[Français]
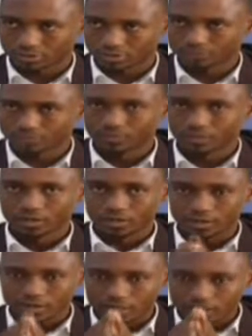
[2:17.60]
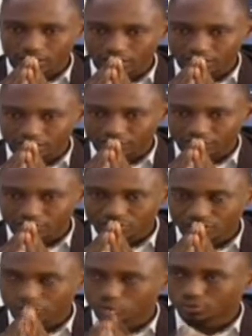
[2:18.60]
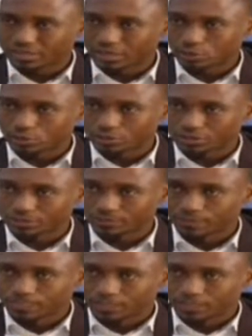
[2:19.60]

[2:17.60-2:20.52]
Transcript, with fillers: à cela. Et enfin, nous avons Joule Technologie.